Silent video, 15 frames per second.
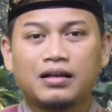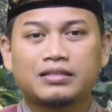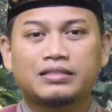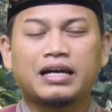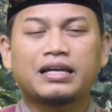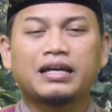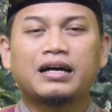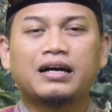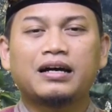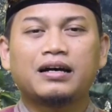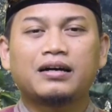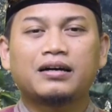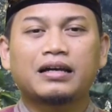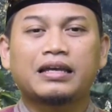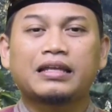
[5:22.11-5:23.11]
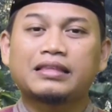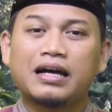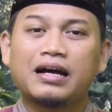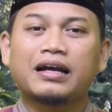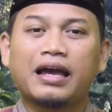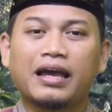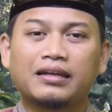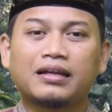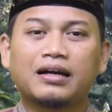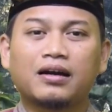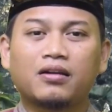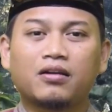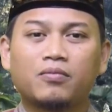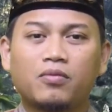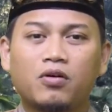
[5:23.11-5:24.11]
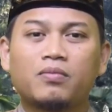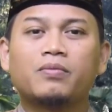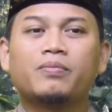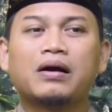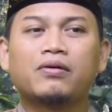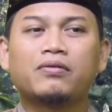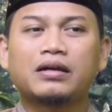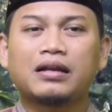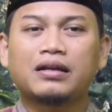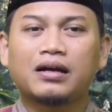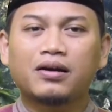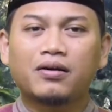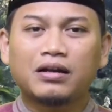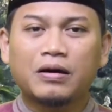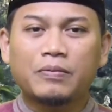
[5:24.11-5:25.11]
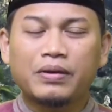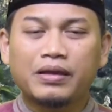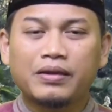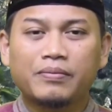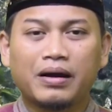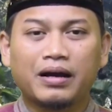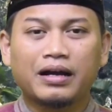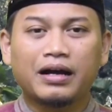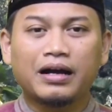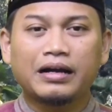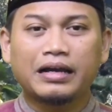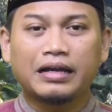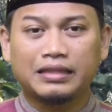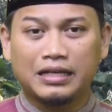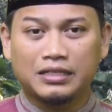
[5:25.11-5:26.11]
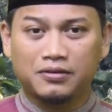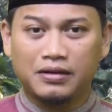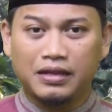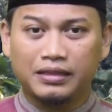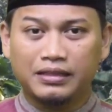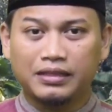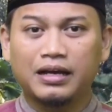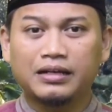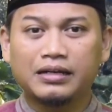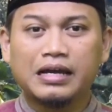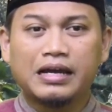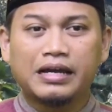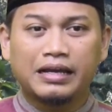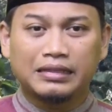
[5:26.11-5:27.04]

Saya kita nggak enak kalau mau membangunkan engkau Nabi maka kita sholatkan